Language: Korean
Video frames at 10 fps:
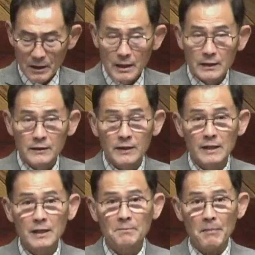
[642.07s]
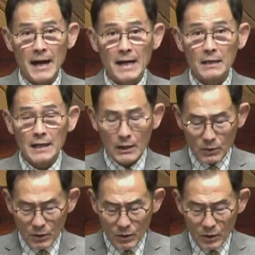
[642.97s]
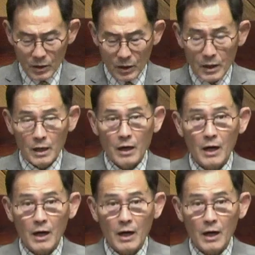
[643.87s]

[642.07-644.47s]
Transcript: 그들이 반항을 하고 어,